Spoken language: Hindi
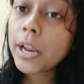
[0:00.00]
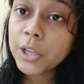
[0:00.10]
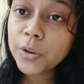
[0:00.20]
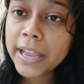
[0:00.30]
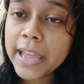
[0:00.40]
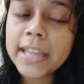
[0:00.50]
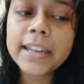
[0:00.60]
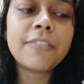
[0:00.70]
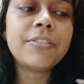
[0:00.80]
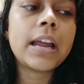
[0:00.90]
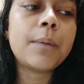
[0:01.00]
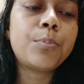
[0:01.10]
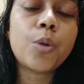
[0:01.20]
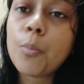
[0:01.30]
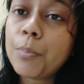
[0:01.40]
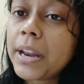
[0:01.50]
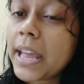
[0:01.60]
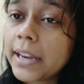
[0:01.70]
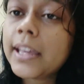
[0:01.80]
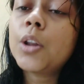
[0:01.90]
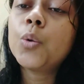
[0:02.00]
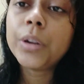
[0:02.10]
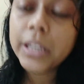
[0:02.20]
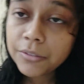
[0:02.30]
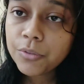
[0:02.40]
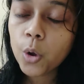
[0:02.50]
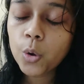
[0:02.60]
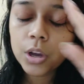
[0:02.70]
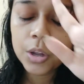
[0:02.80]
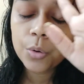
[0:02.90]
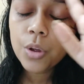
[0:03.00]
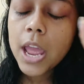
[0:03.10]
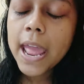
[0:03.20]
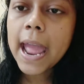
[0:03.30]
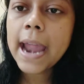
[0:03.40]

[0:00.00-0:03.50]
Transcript: ऑयल योर हेयर या फिर आप प्रॉपर हेयर केयर रूटीन फॉलो करो